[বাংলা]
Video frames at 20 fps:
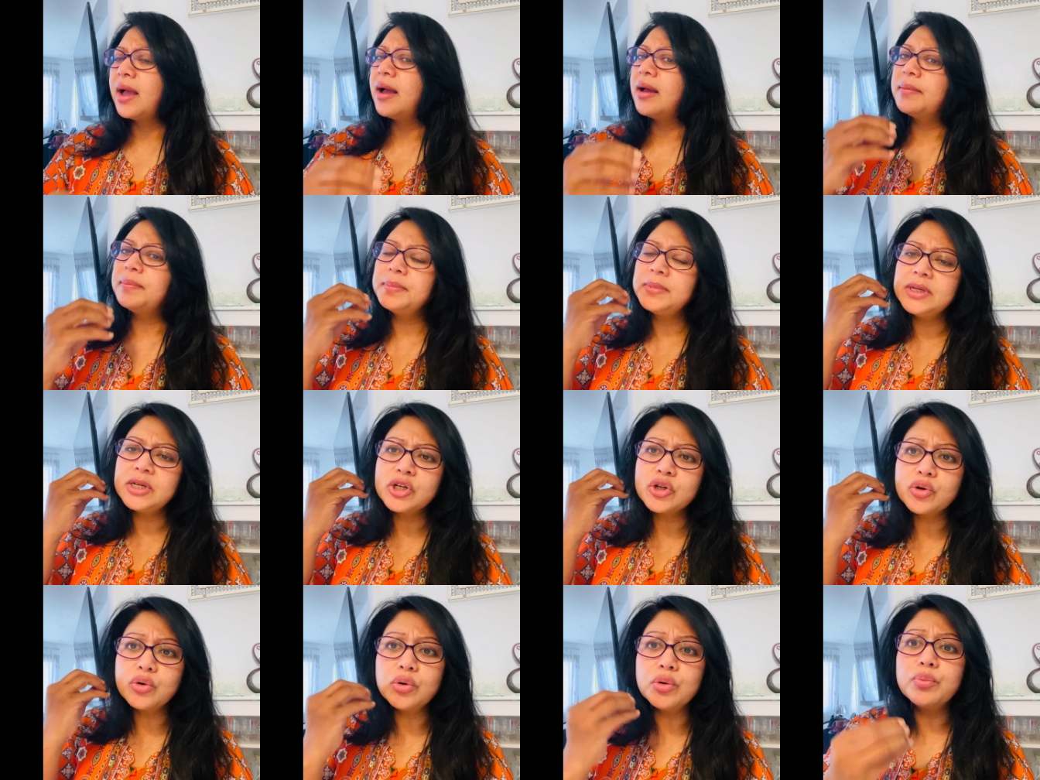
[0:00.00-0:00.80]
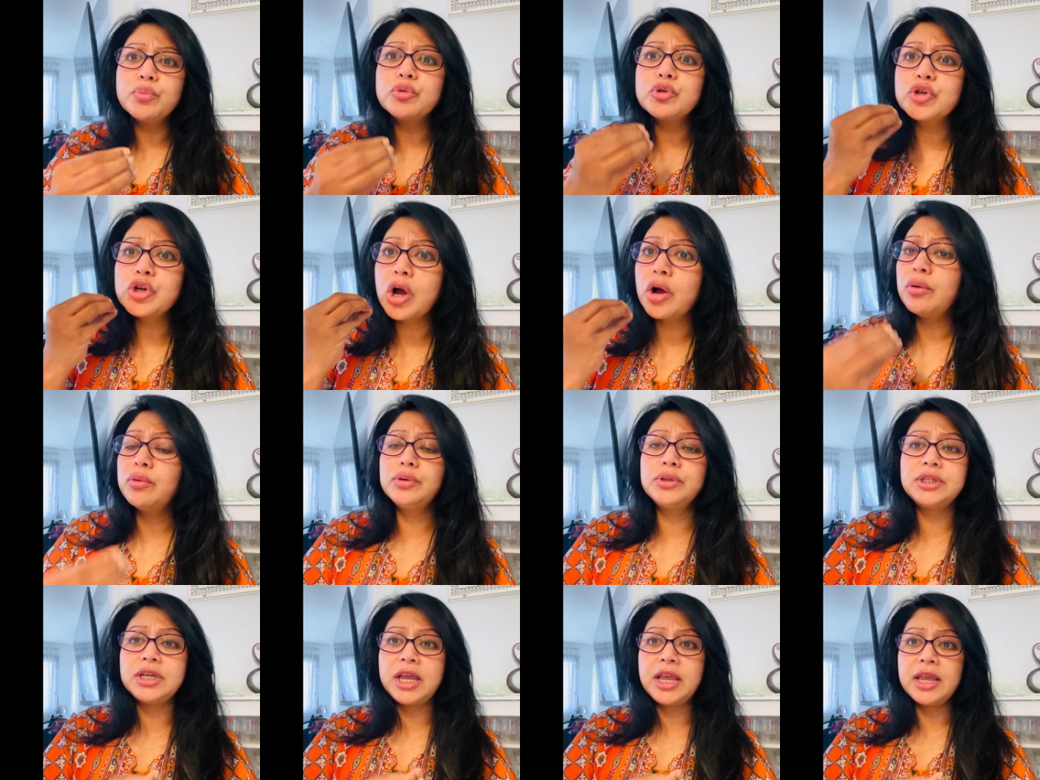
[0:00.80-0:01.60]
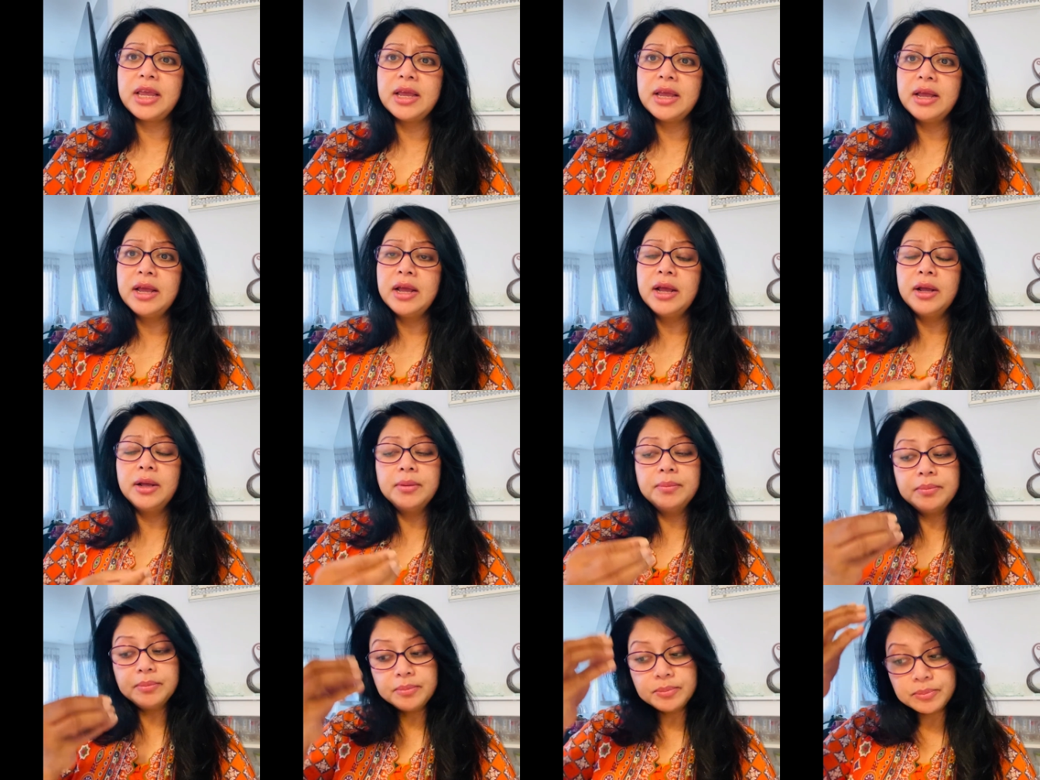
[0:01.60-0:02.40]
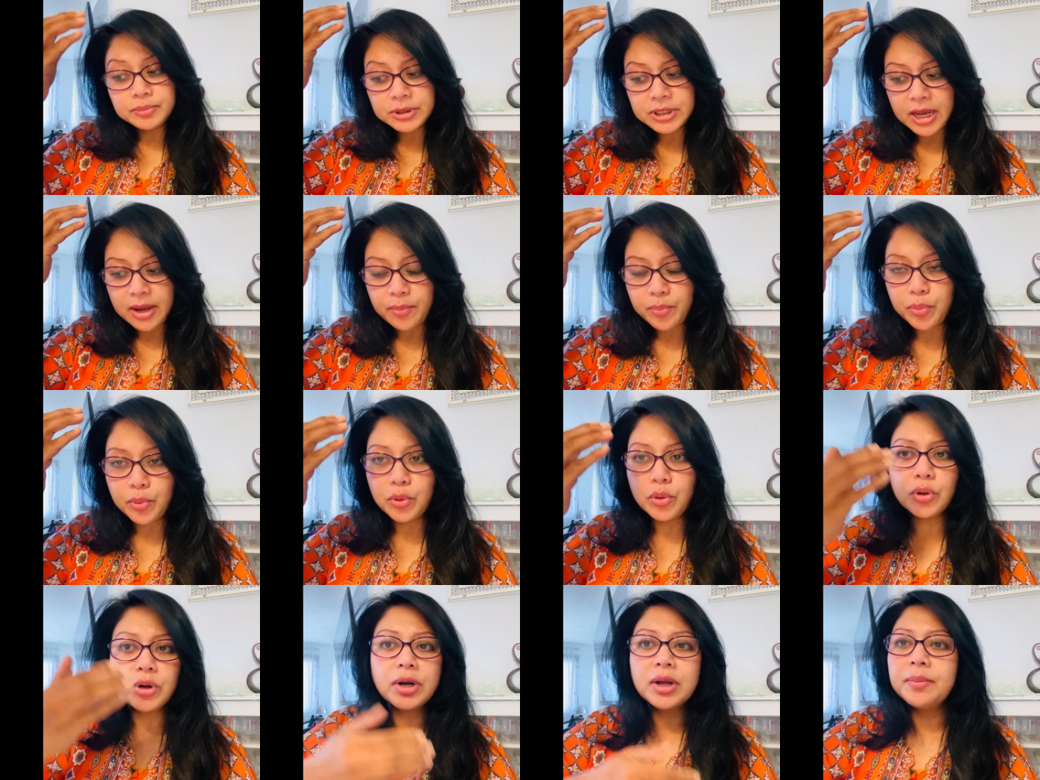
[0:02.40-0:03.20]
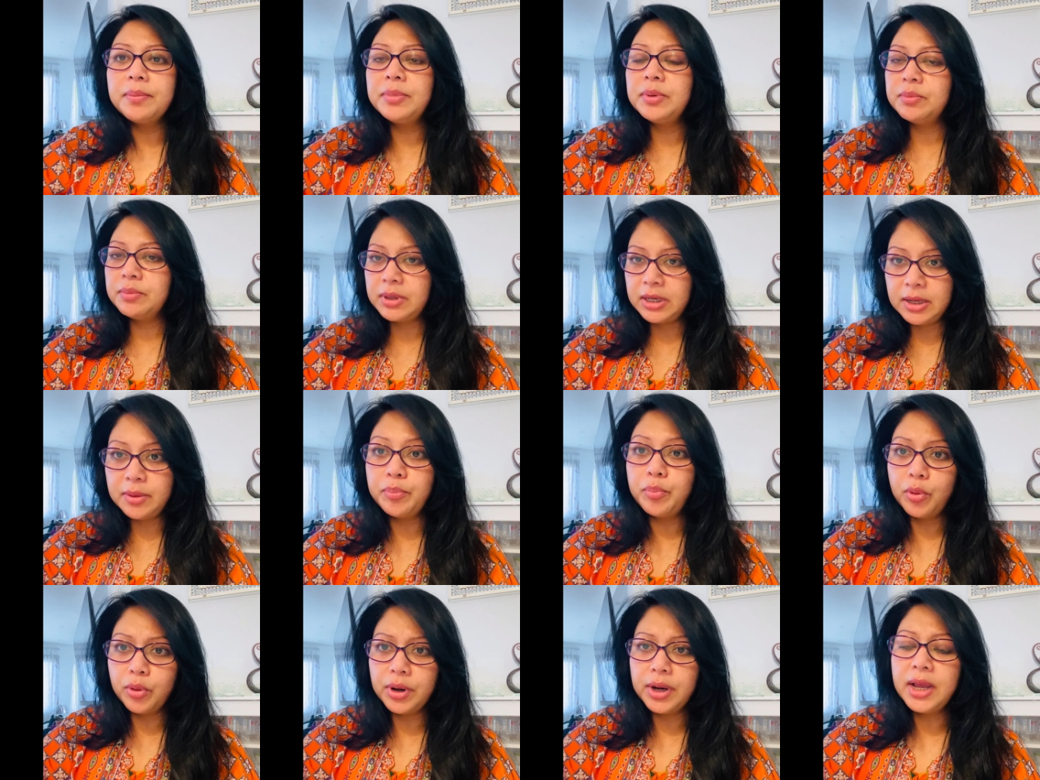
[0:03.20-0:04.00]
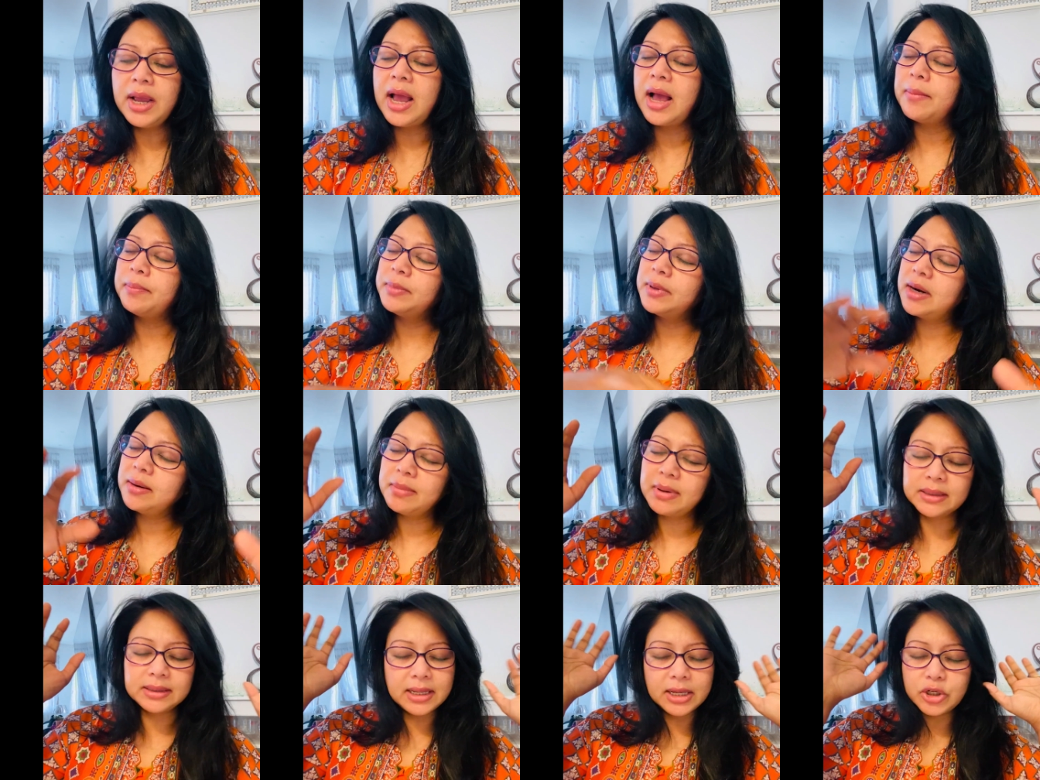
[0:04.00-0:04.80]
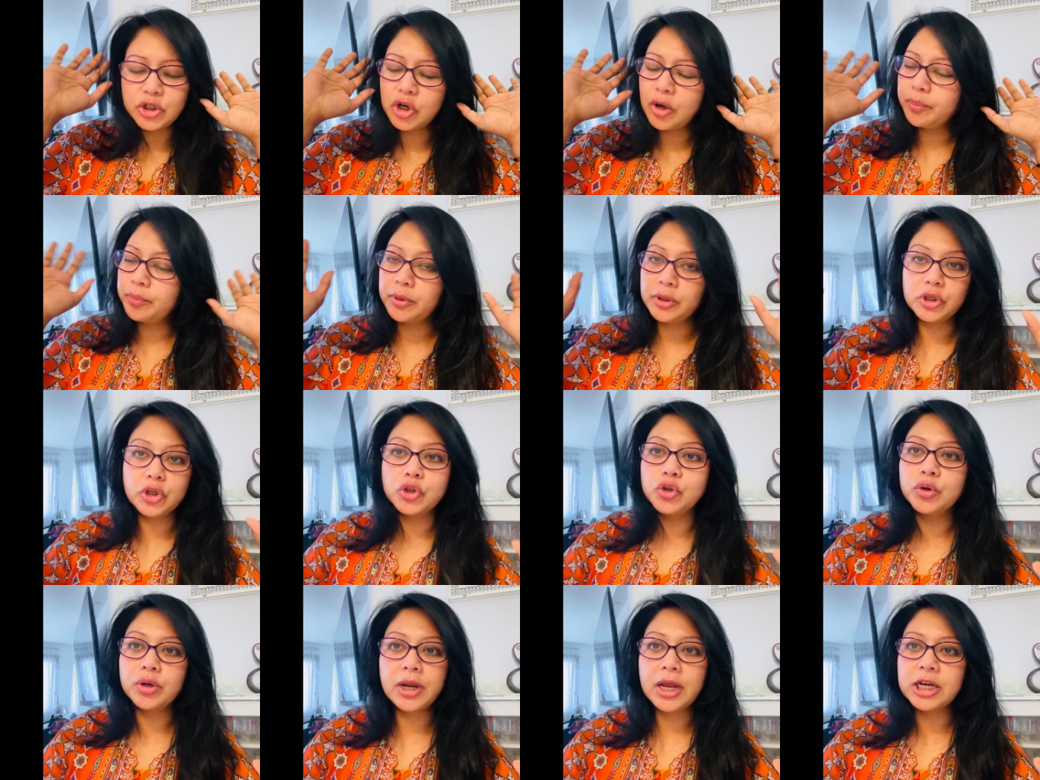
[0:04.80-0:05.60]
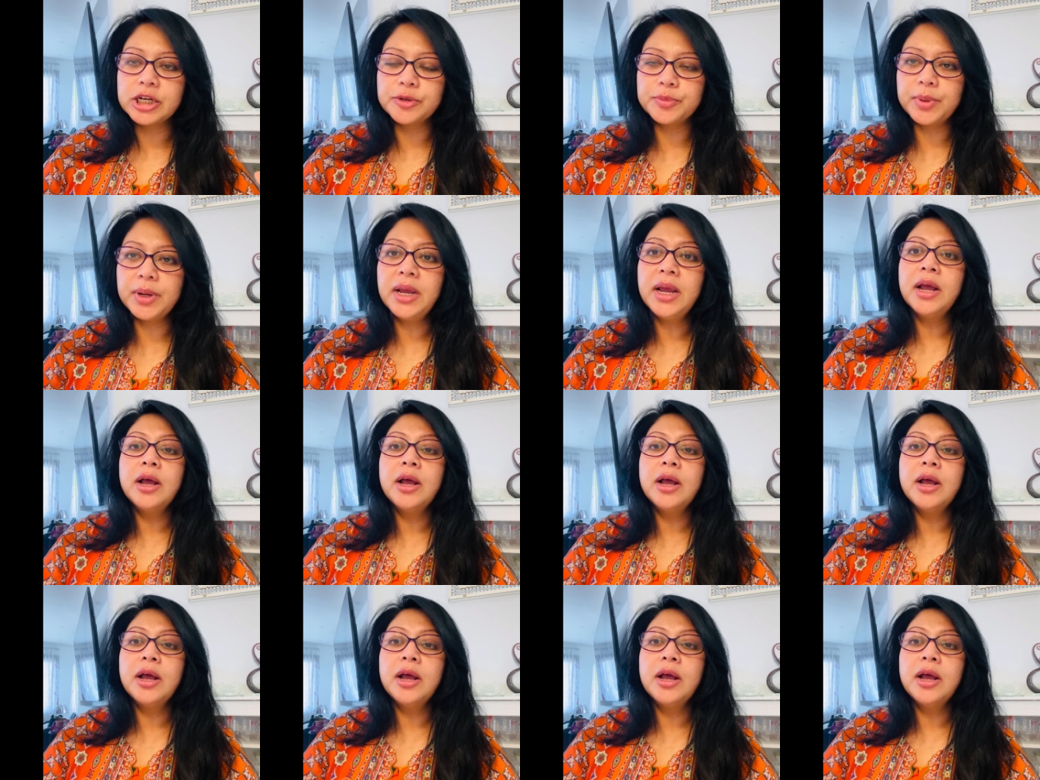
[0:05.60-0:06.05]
আপনি খুব সহজেই সেই পুরোটা মানে পড়ে আপনার মাথায় সব কিছু চলে আসবে